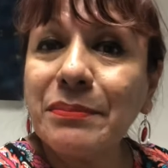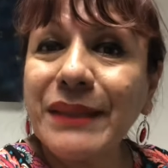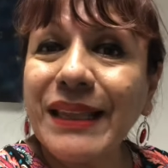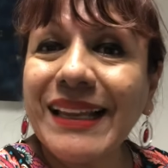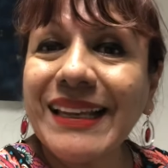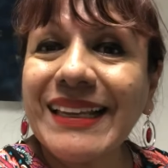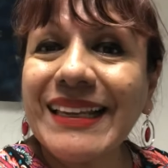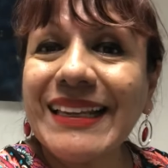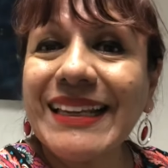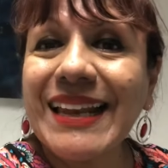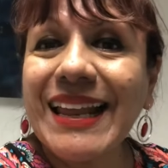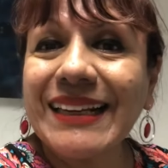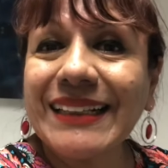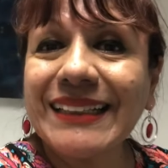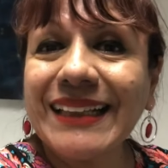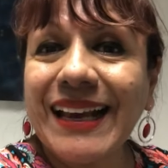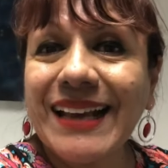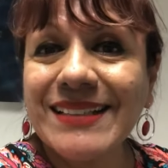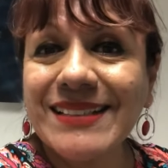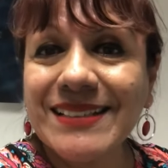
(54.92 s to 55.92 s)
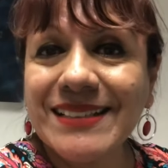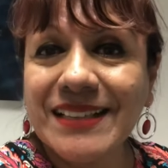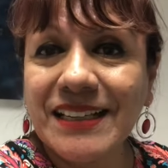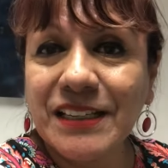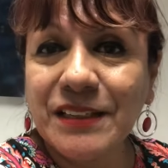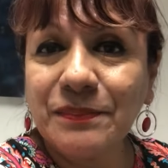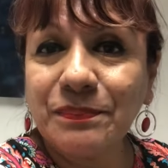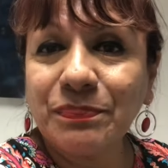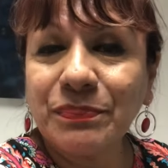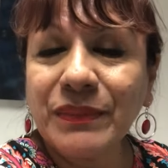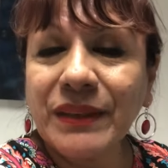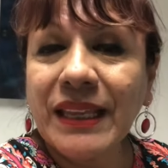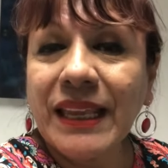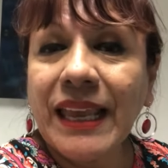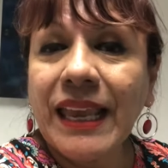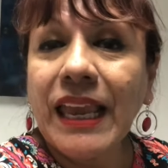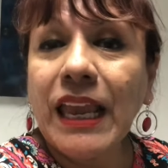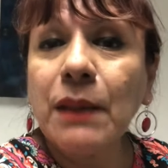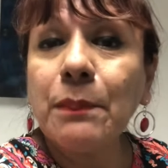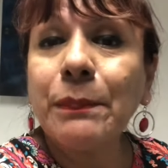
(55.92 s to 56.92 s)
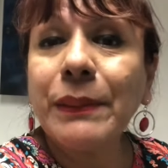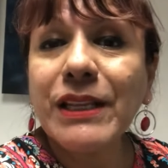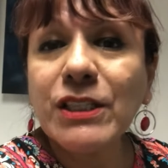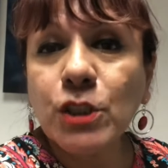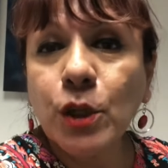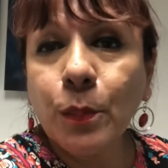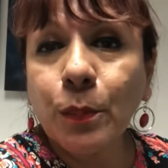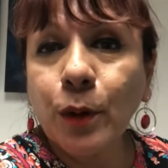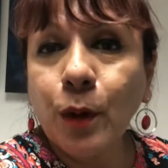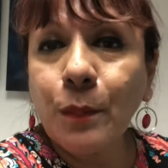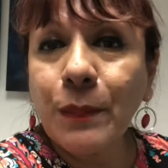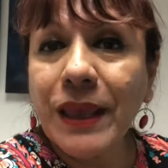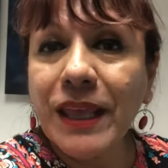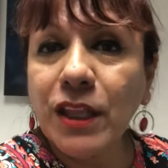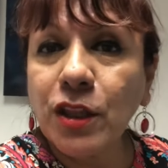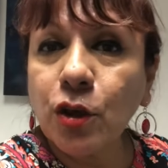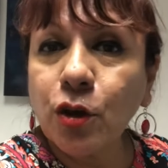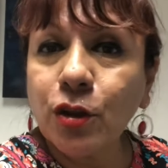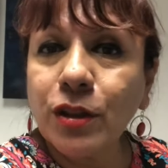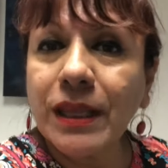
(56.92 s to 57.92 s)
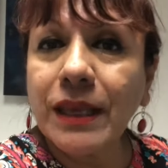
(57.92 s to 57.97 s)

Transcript: y Lancaster. El precio promedio